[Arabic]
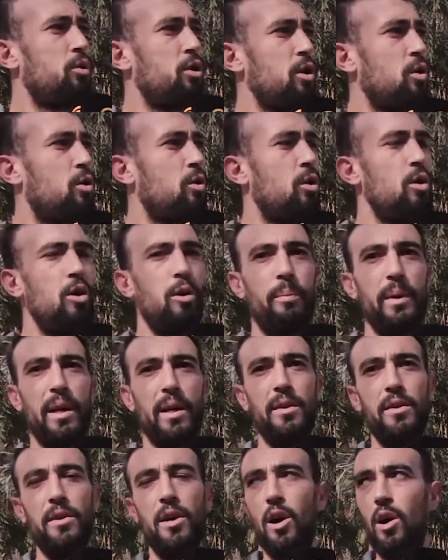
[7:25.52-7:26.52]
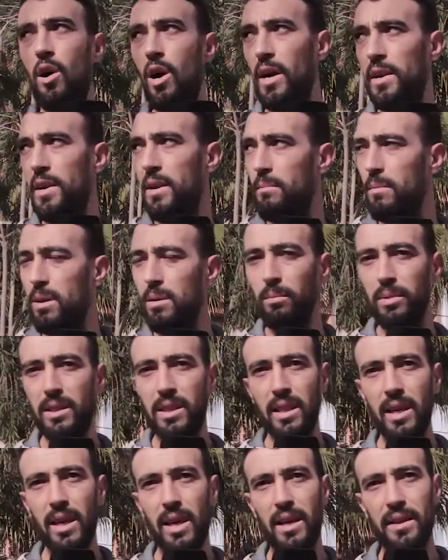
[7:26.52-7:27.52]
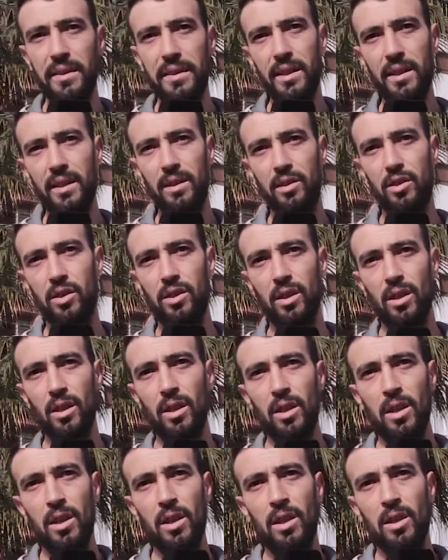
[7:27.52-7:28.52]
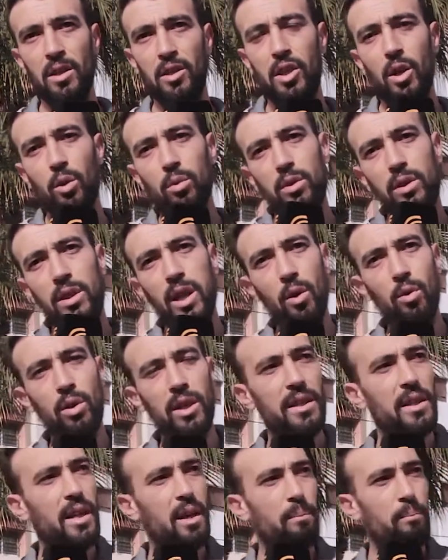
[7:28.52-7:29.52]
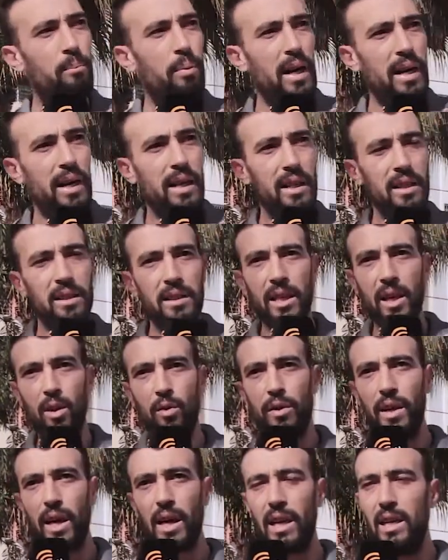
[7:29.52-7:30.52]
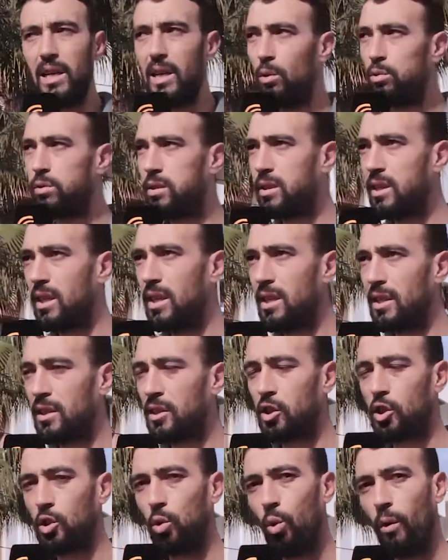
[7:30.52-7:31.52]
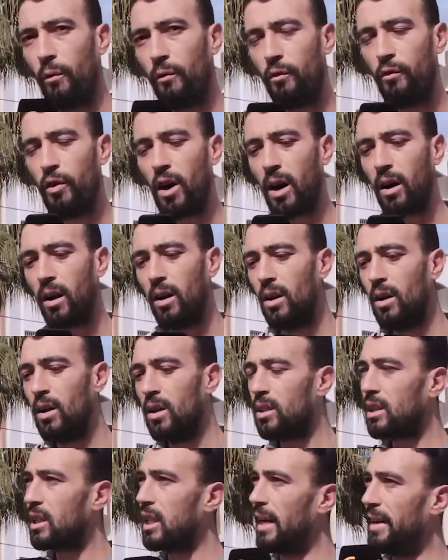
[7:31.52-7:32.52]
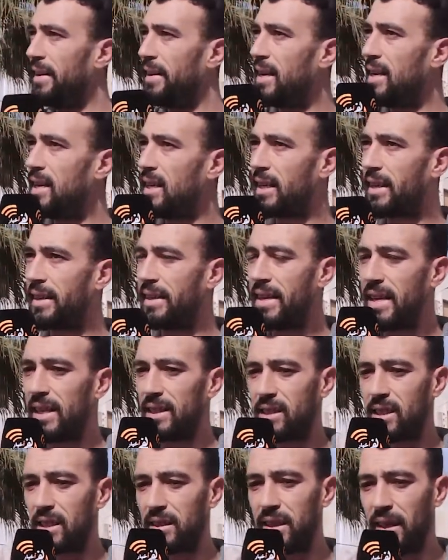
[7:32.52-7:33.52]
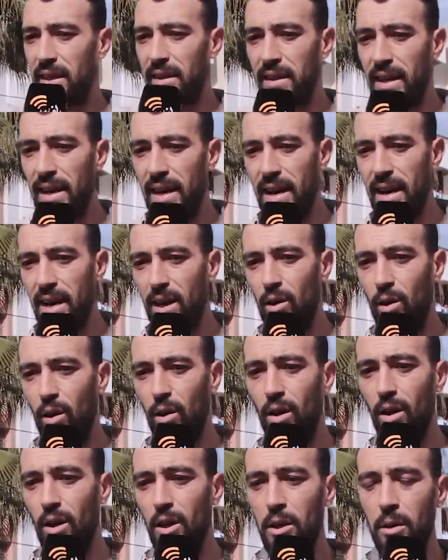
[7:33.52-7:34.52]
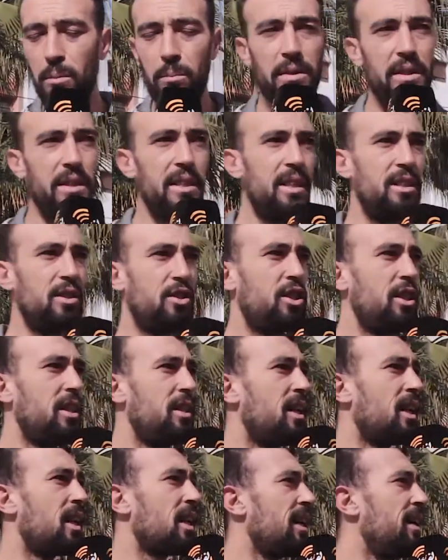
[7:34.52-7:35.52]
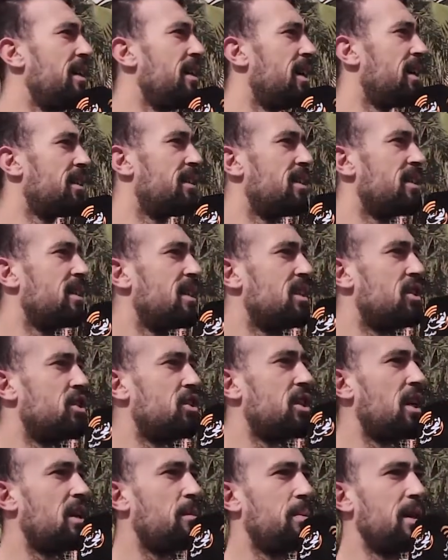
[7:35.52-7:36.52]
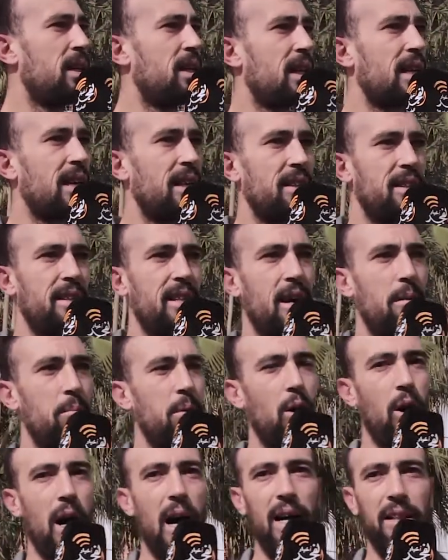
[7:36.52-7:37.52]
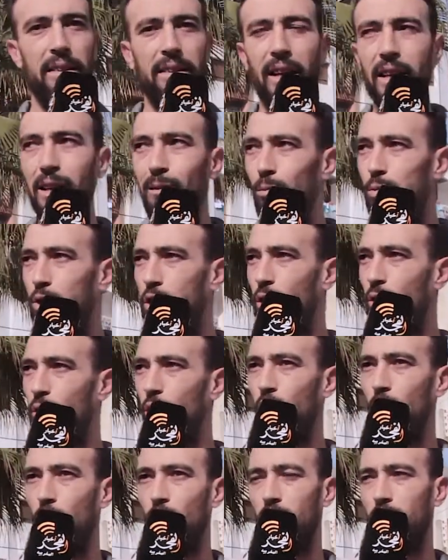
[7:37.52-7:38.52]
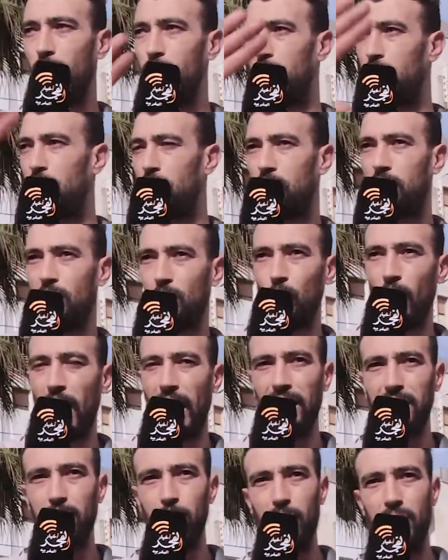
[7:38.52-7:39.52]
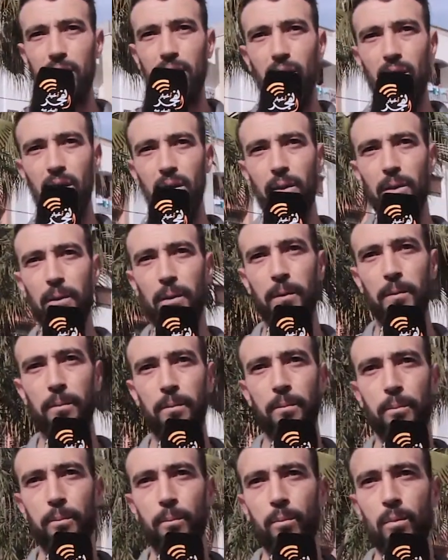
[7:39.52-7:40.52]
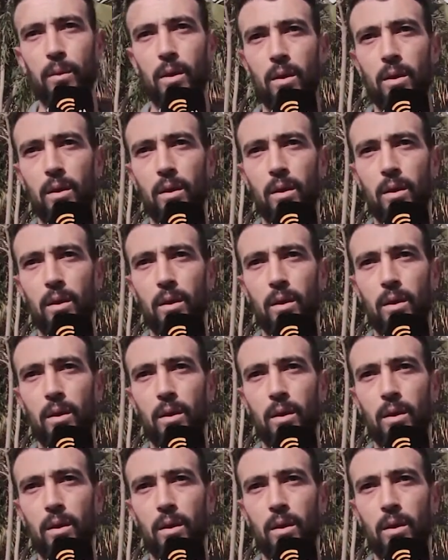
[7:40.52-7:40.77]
تيقولوا بانه حنا ما مزيانينش جاو داو لينا الباركين ديالنا خلاو السيد توفى طلعنا للكنازه درناها له منين جينا لقينا هاد الناس جايبين الخدامه وحاطينهم تيقولوا لهم حتى شي واحد ما يعني استغلوا ديك